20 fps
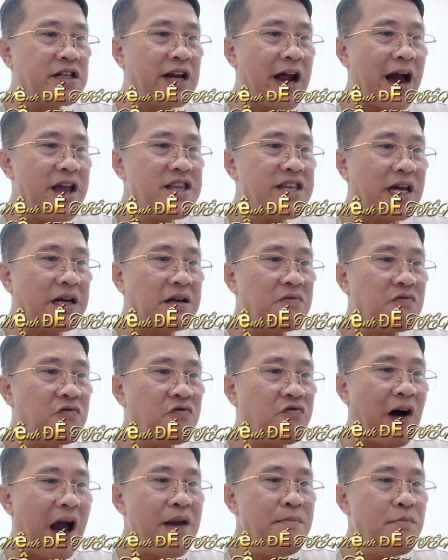trái chặt
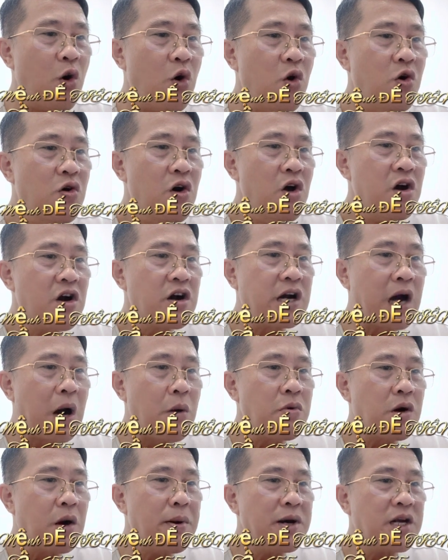phải bổ,
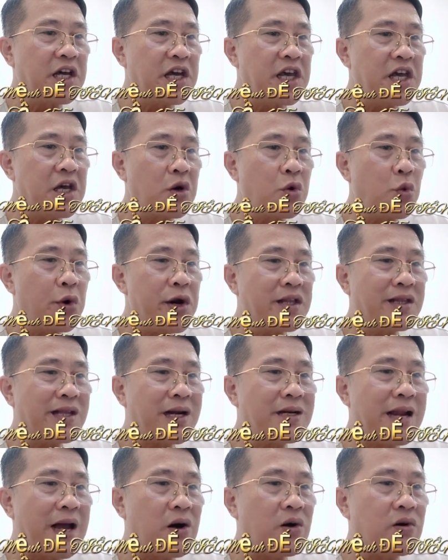không có bất kỳ quy
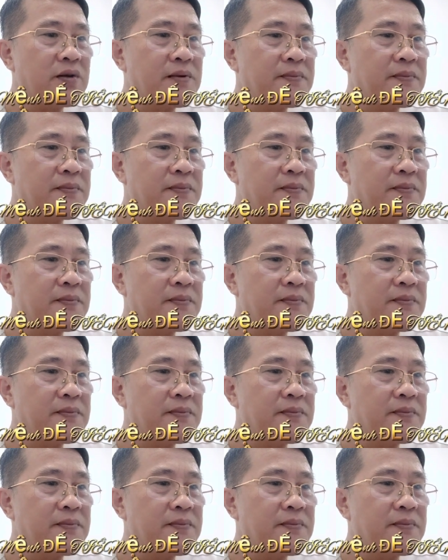tắc nào.